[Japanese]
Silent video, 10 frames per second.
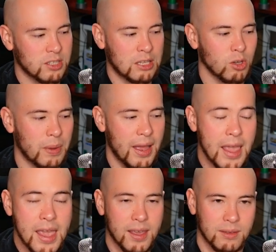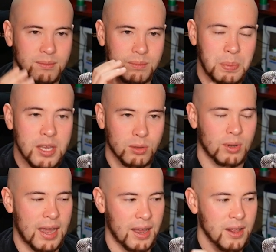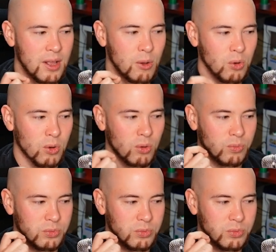例えば A、B とかを